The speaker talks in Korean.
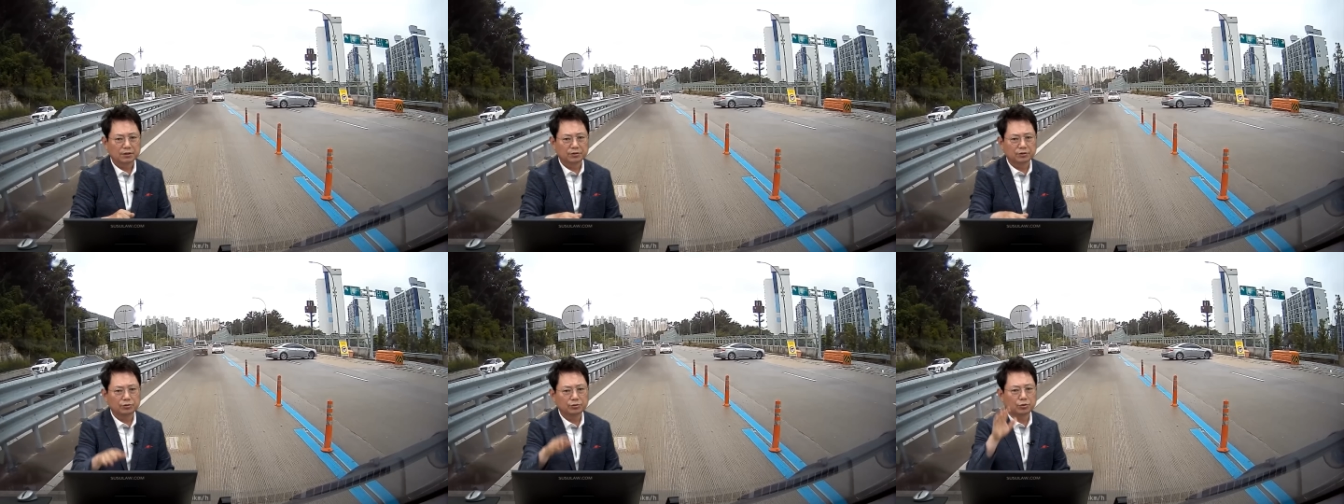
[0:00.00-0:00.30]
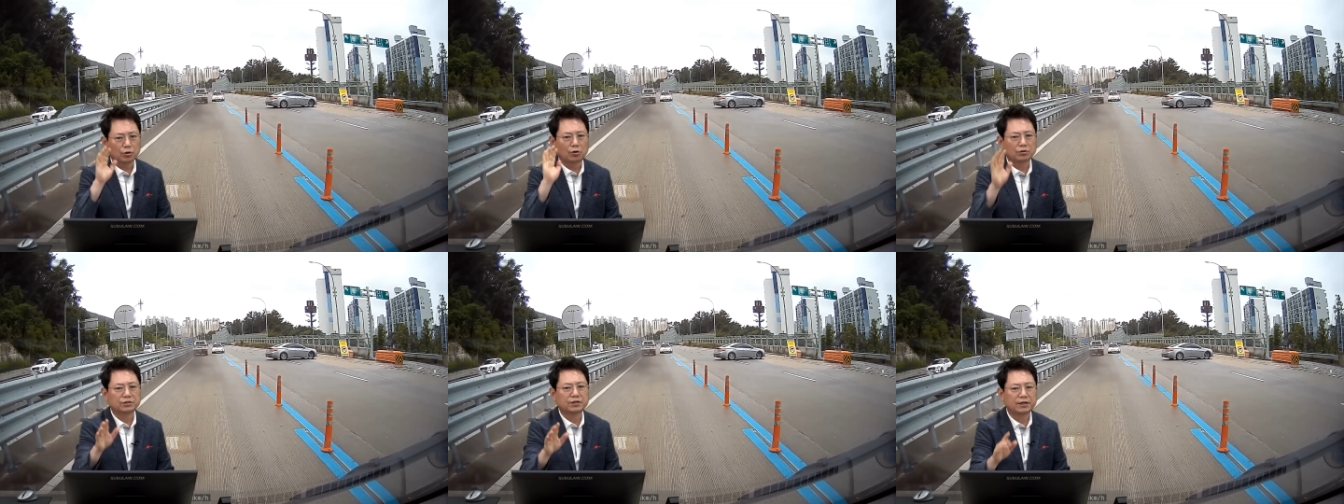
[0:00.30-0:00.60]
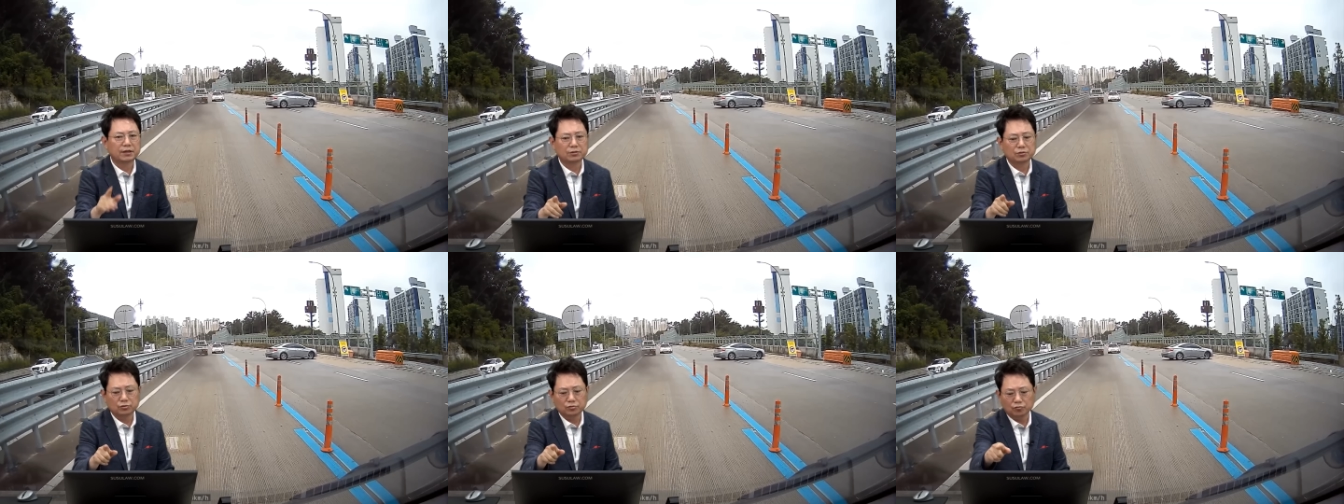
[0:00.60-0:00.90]
그리고
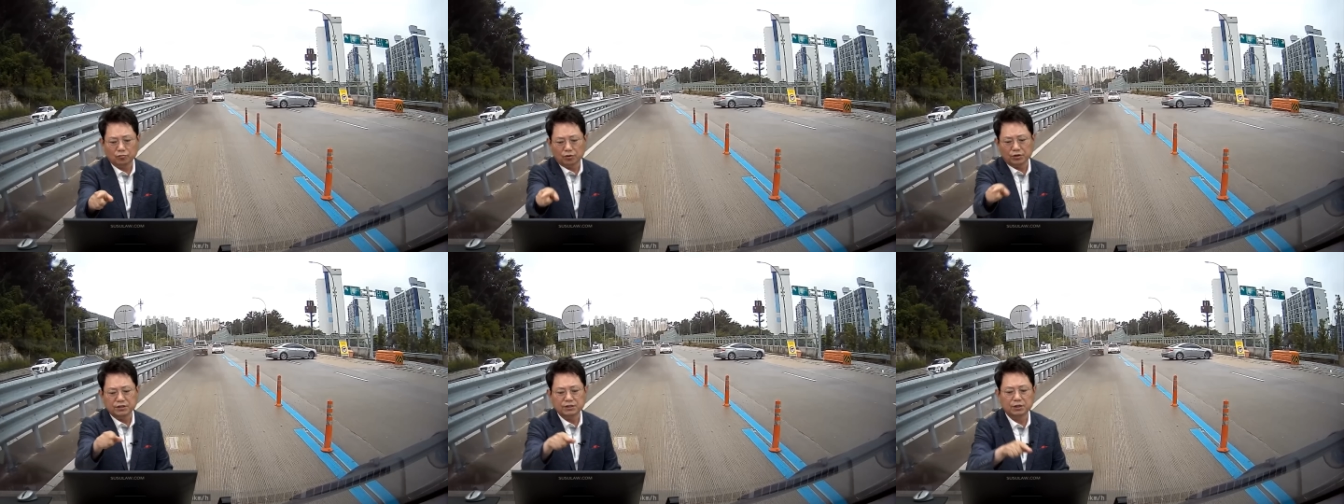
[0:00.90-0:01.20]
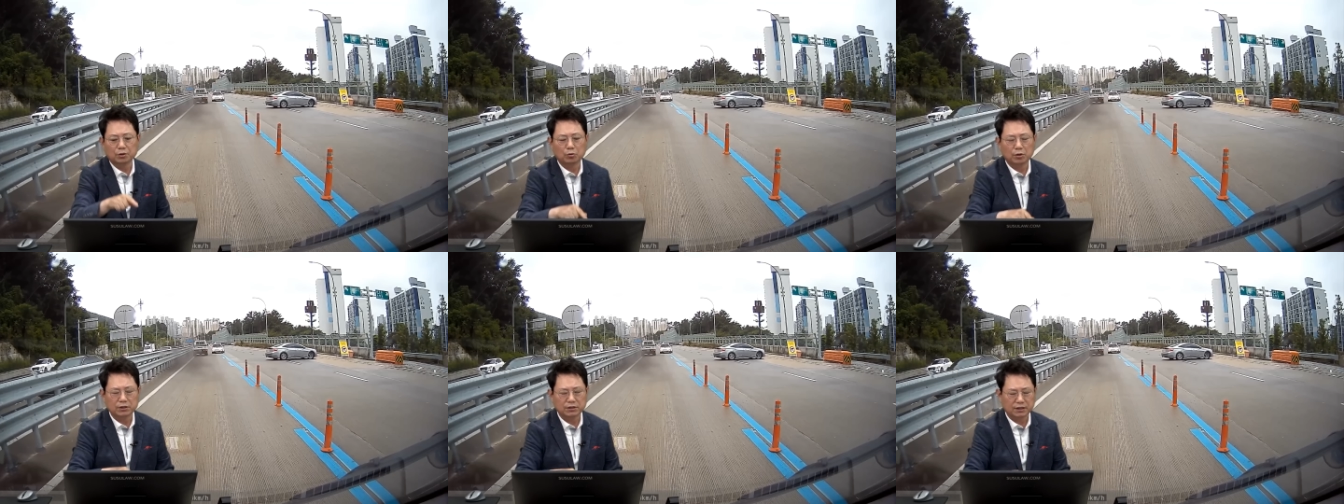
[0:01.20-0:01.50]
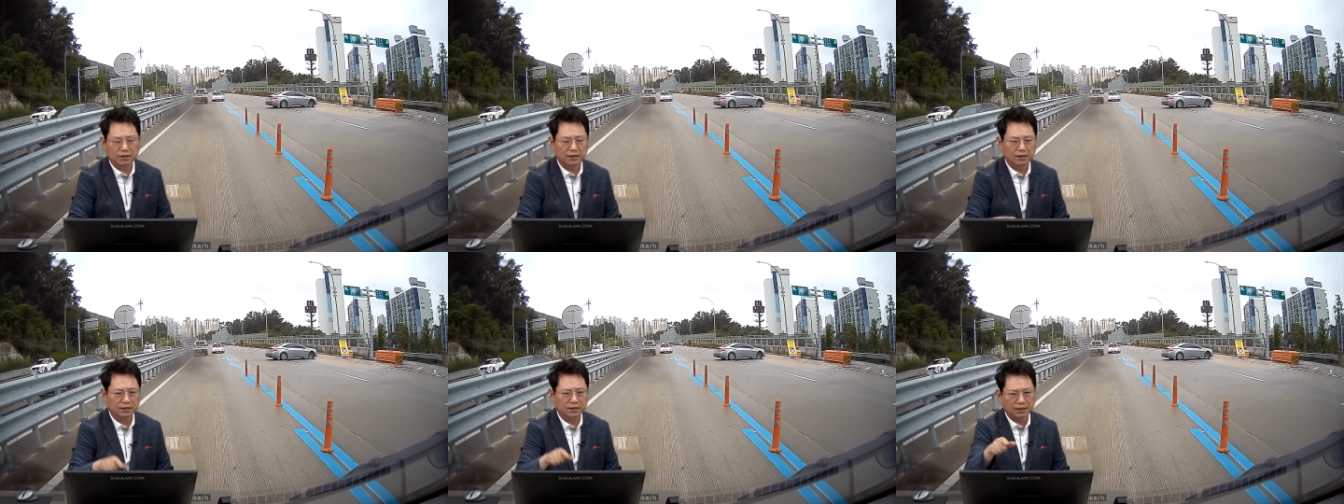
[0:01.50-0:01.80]
경찰에서도 원인 제공한
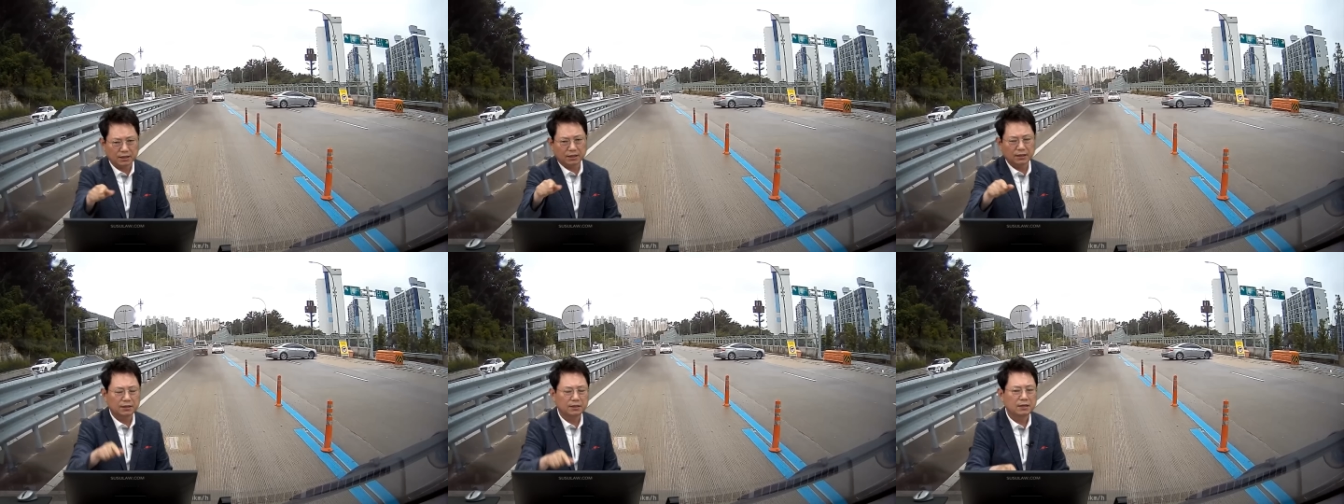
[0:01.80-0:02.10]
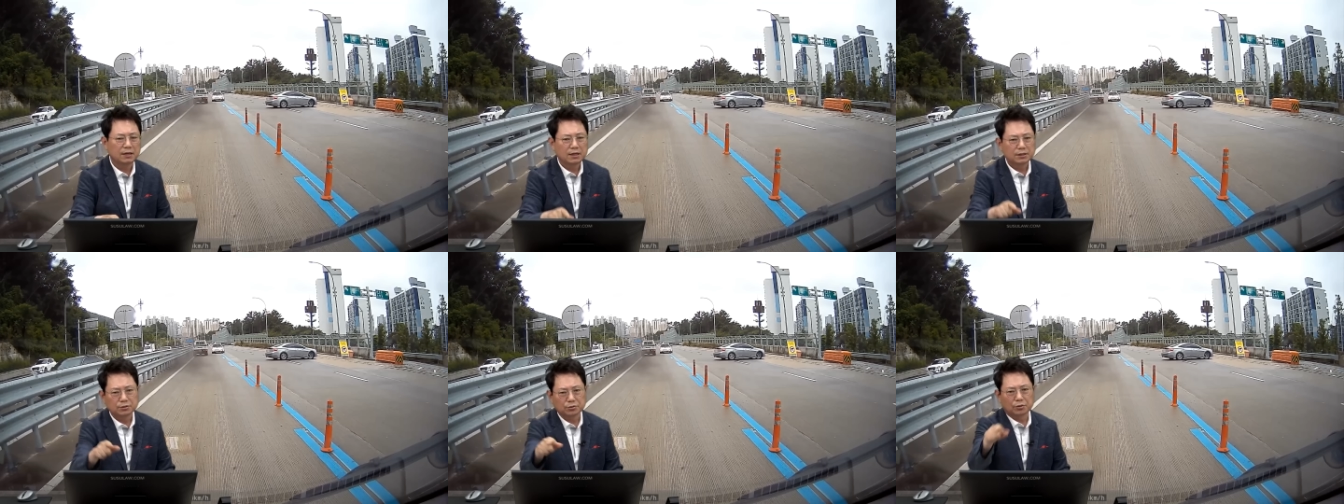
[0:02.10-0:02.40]
차에게